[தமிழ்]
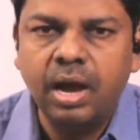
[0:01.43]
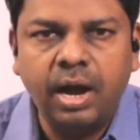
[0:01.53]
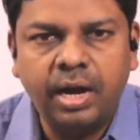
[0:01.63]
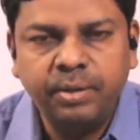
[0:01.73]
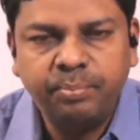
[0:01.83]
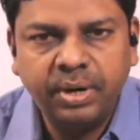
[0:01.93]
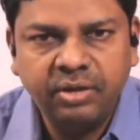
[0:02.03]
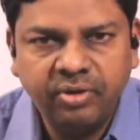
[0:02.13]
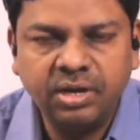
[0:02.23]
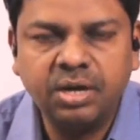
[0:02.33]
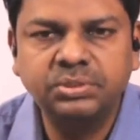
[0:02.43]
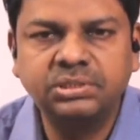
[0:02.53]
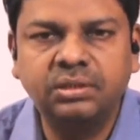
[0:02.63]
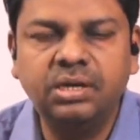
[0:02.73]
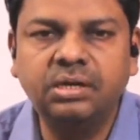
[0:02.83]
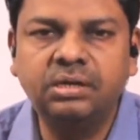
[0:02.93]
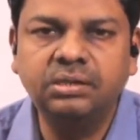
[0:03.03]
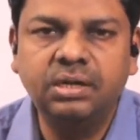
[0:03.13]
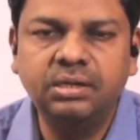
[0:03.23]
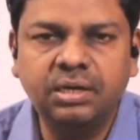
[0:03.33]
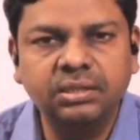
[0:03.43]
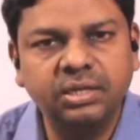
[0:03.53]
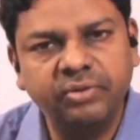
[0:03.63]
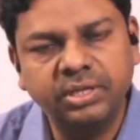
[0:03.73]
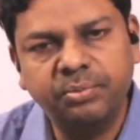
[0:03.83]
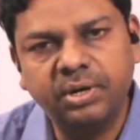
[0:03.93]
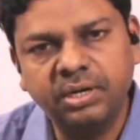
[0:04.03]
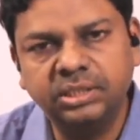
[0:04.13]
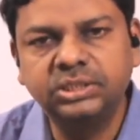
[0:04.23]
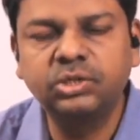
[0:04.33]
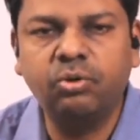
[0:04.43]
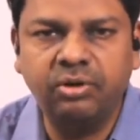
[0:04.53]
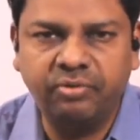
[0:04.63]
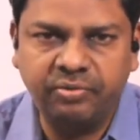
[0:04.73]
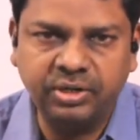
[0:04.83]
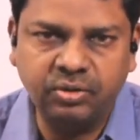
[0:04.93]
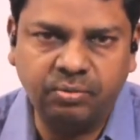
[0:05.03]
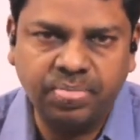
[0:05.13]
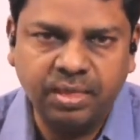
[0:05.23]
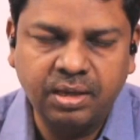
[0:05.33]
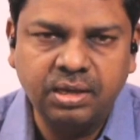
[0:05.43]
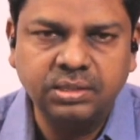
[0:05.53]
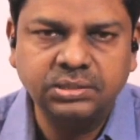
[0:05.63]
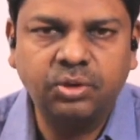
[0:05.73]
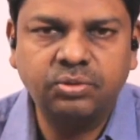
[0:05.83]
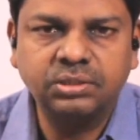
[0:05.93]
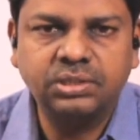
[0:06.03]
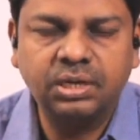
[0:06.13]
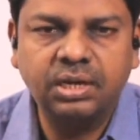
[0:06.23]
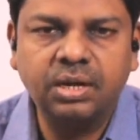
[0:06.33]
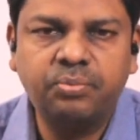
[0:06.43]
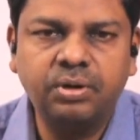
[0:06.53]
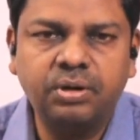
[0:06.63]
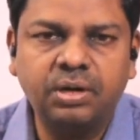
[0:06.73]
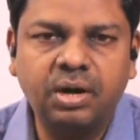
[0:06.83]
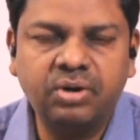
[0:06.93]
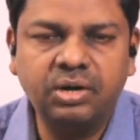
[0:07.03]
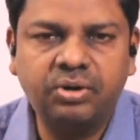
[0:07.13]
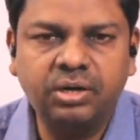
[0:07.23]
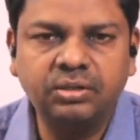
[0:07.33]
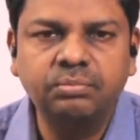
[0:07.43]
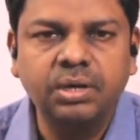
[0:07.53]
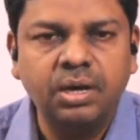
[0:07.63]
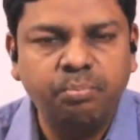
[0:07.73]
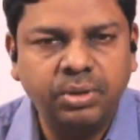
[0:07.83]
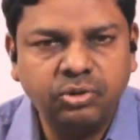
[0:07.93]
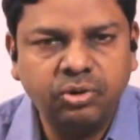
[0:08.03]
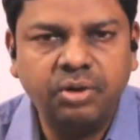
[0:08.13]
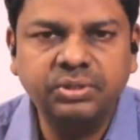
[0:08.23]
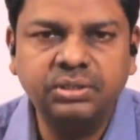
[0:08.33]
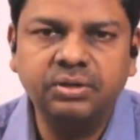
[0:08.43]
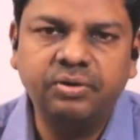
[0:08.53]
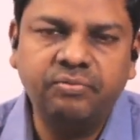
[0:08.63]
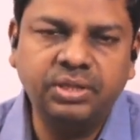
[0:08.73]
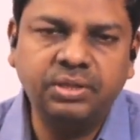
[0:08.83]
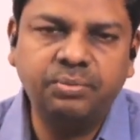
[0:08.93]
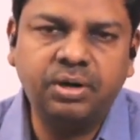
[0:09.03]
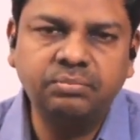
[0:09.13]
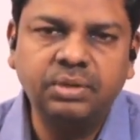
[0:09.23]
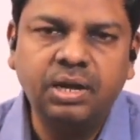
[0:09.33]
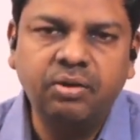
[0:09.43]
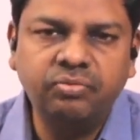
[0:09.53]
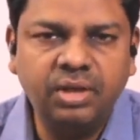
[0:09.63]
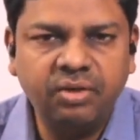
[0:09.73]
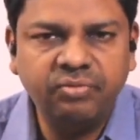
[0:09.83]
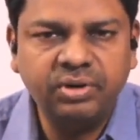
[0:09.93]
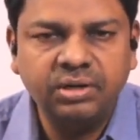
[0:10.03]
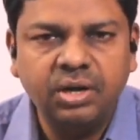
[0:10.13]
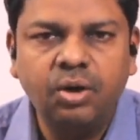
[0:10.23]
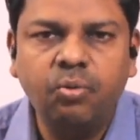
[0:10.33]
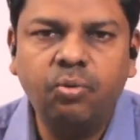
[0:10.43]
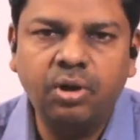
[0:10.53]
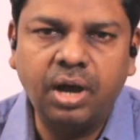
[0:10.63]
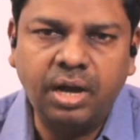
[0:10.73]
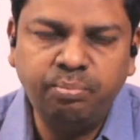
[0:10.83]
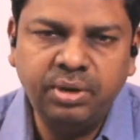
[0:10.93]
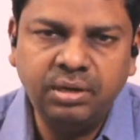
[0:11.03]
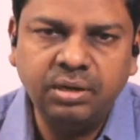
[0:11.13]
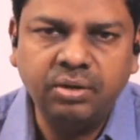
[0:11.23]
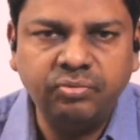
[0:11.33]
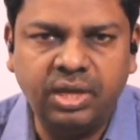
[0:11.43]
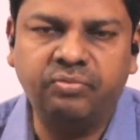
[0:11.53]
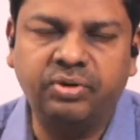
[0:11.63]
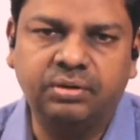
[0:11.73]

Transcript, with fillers: அடிப்படை வேதாகம சத்தியங்கள் என்கிற இந்த வேத பாட நிகழ்ச்சிக்கு உங்களை வரவேற்கிறோம் சகோதரர் சகரியா புனன் அவர்கள் வழங்கும் பதினோராவது வேத பாடம் தேவன் ஒரு அன்பின் தேவன்